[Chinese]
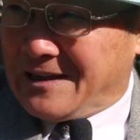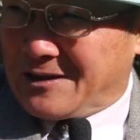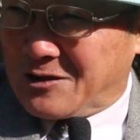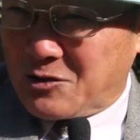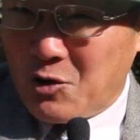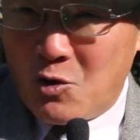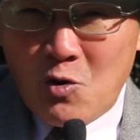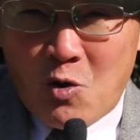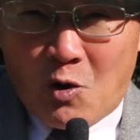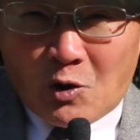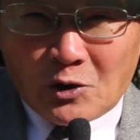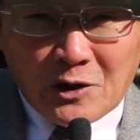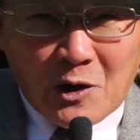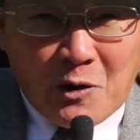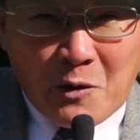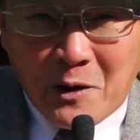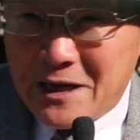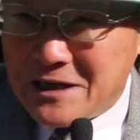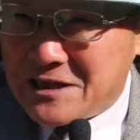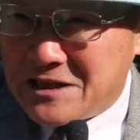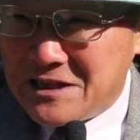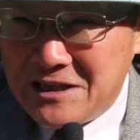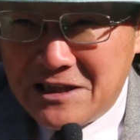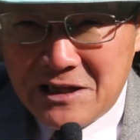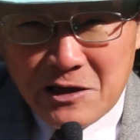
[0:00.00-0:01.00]
中国的
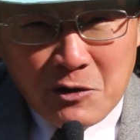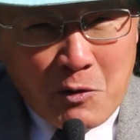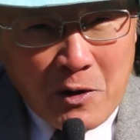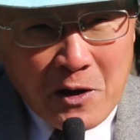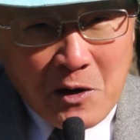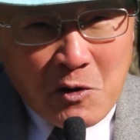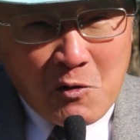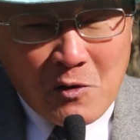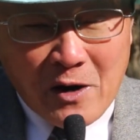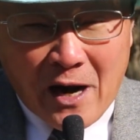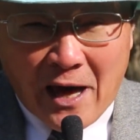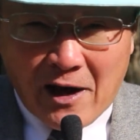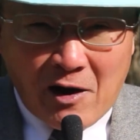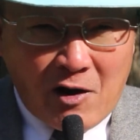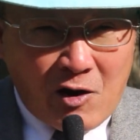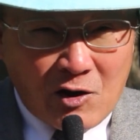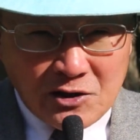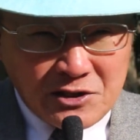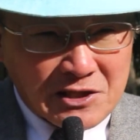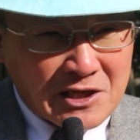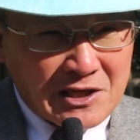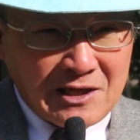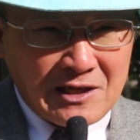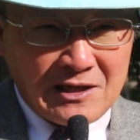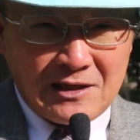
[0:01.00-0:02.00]
飞机你飞过来哈，
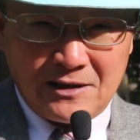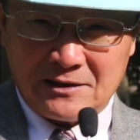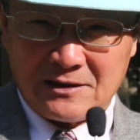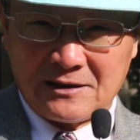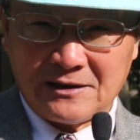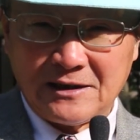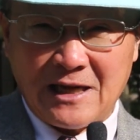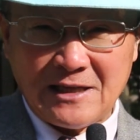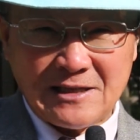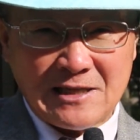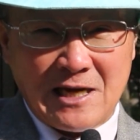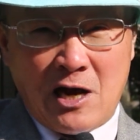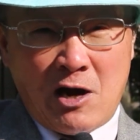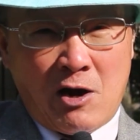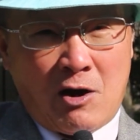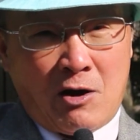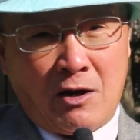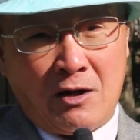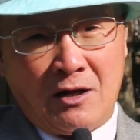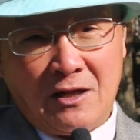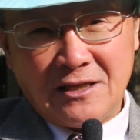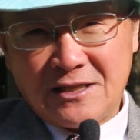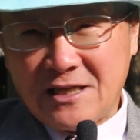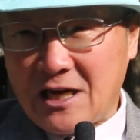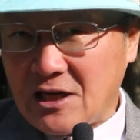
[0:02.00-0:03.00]
这个大家哈
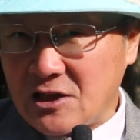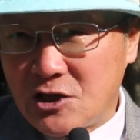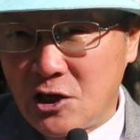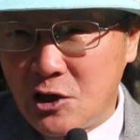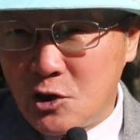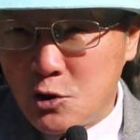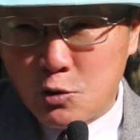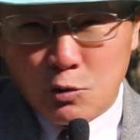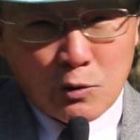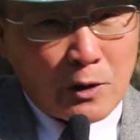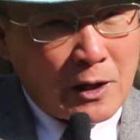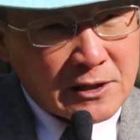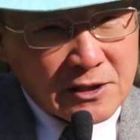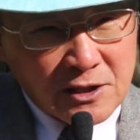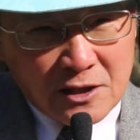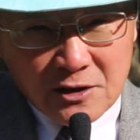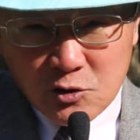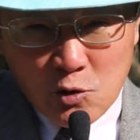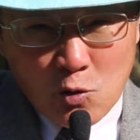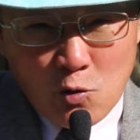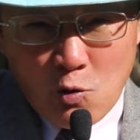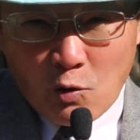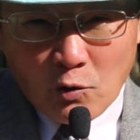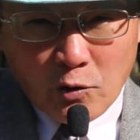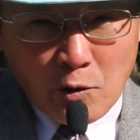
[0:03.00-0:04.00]
讲清楚，哎，这个
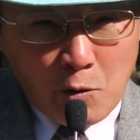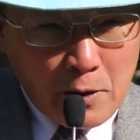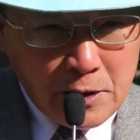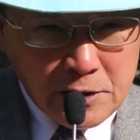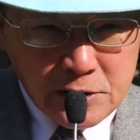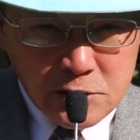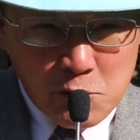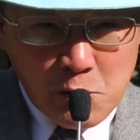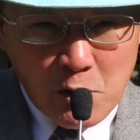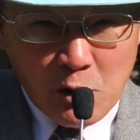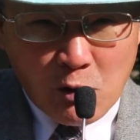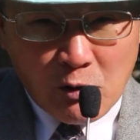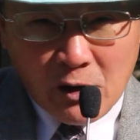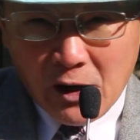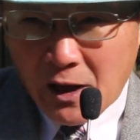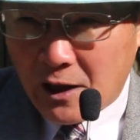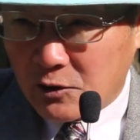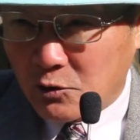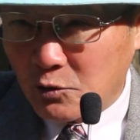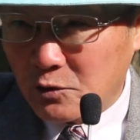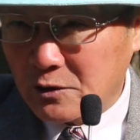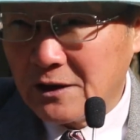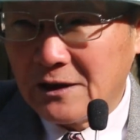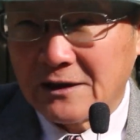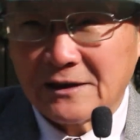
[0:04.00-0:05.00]
中国的飞机飞过来
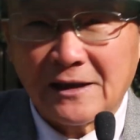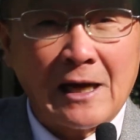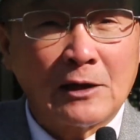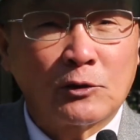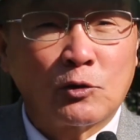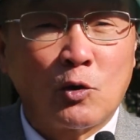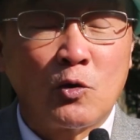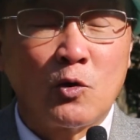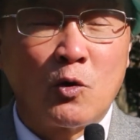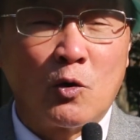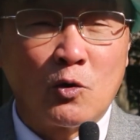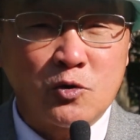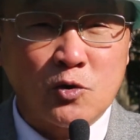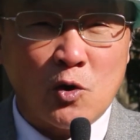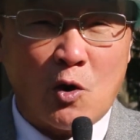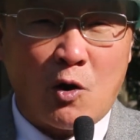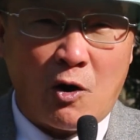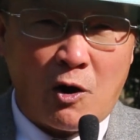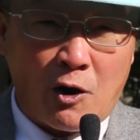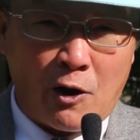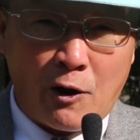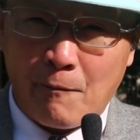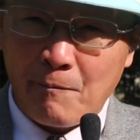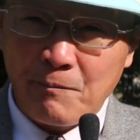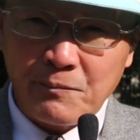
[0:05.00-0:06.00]
都大家都有
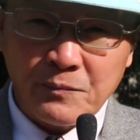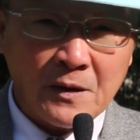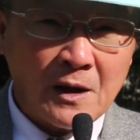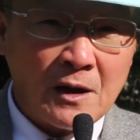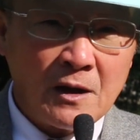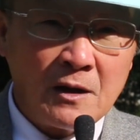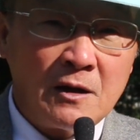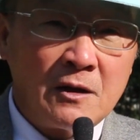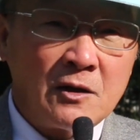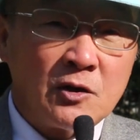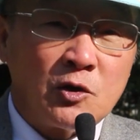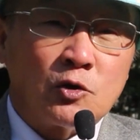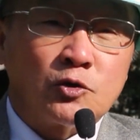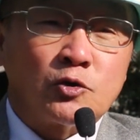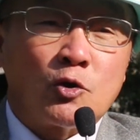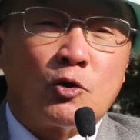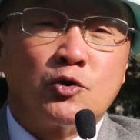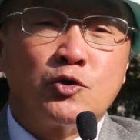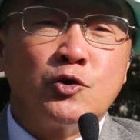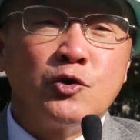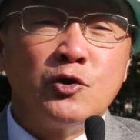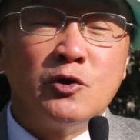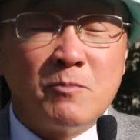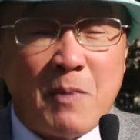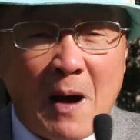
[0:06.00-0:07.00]
所哈有所
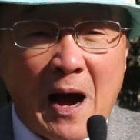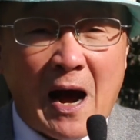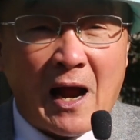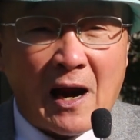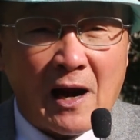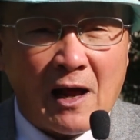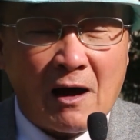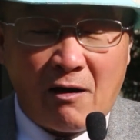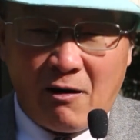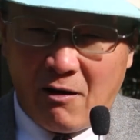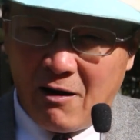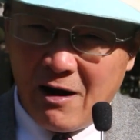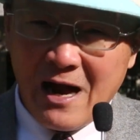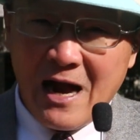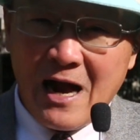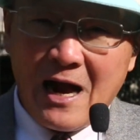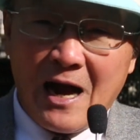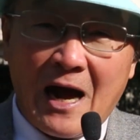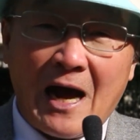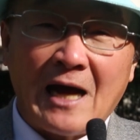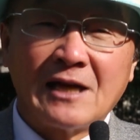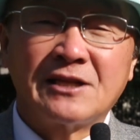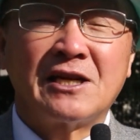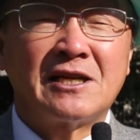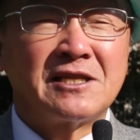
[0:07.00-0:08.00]
惧怕哈，
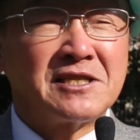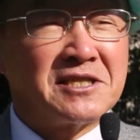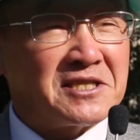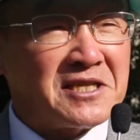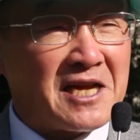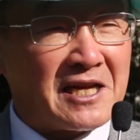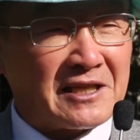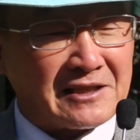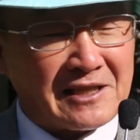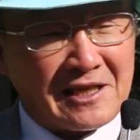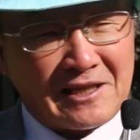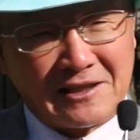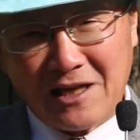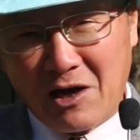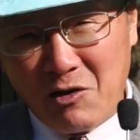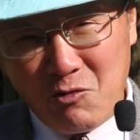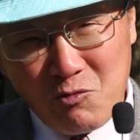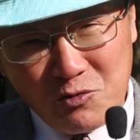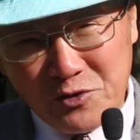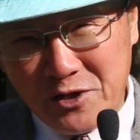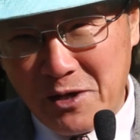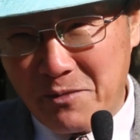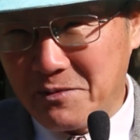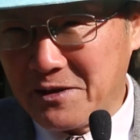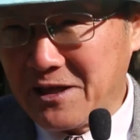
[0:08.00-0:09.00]
啊，现在是这样的，他
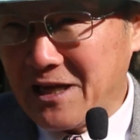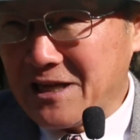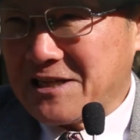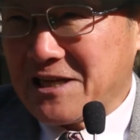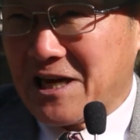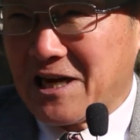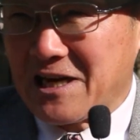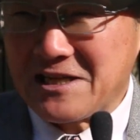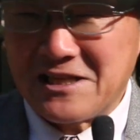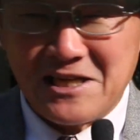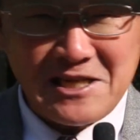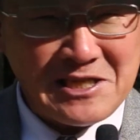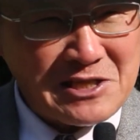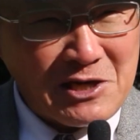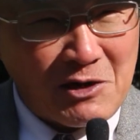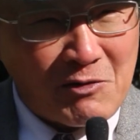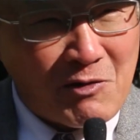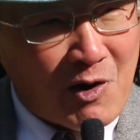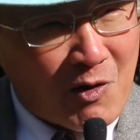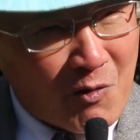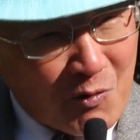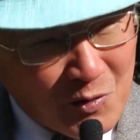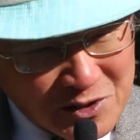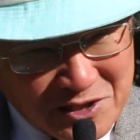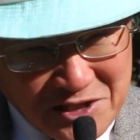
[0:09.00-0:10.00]
吴建明他讲的这个笑
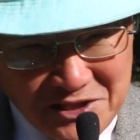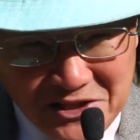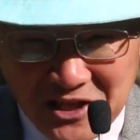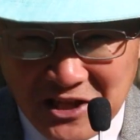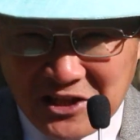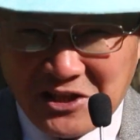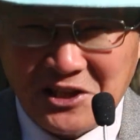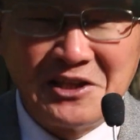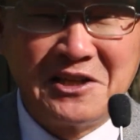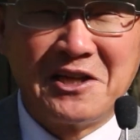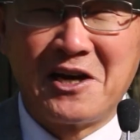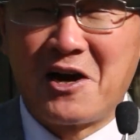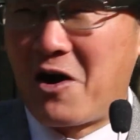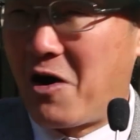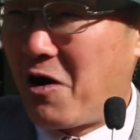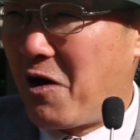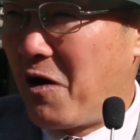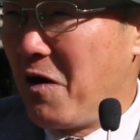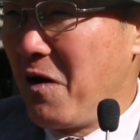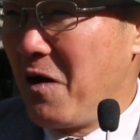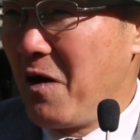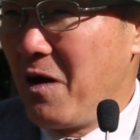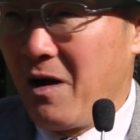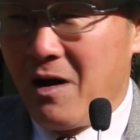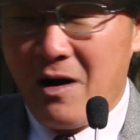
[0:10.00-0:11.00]
话，我真的听了，哦，
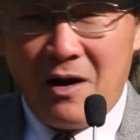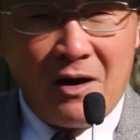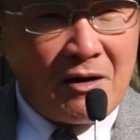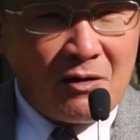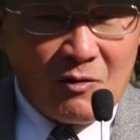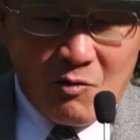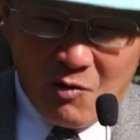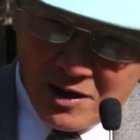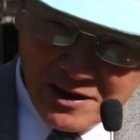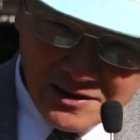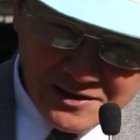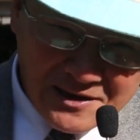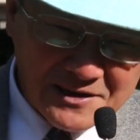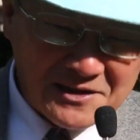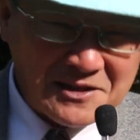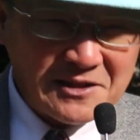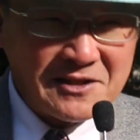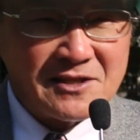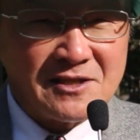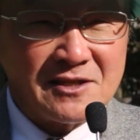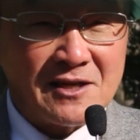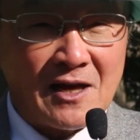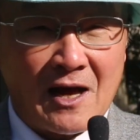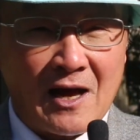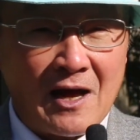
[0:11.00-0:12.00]
哇塞，真
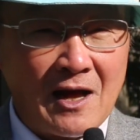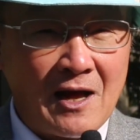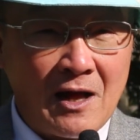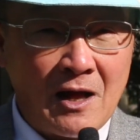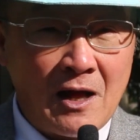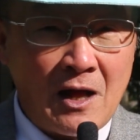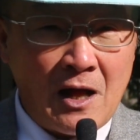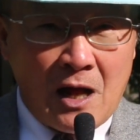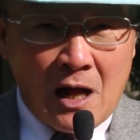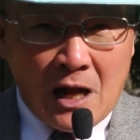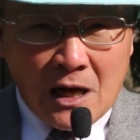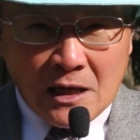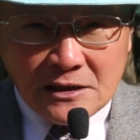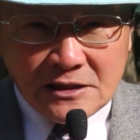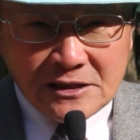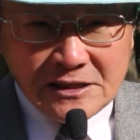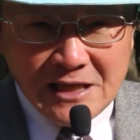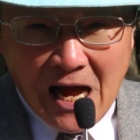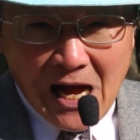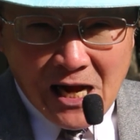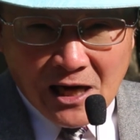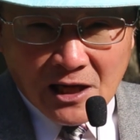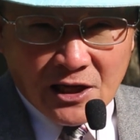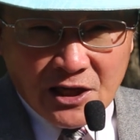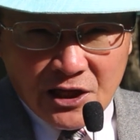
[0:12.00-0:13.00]
是啊，
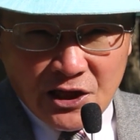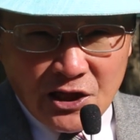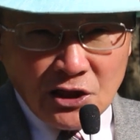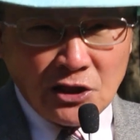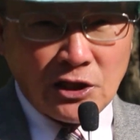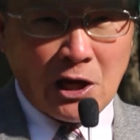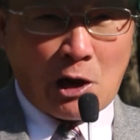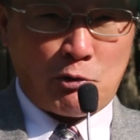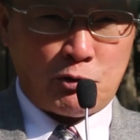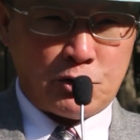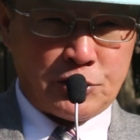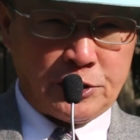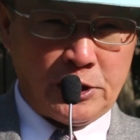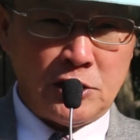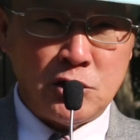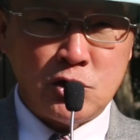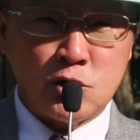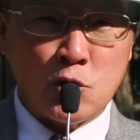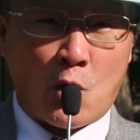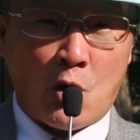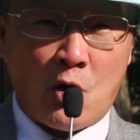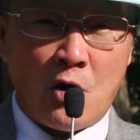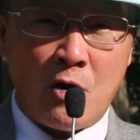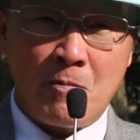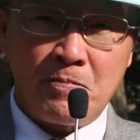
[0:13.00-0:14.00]
让领导先
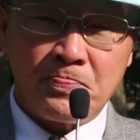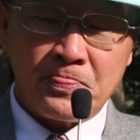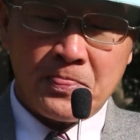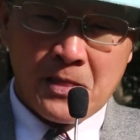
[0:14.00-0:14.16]
走。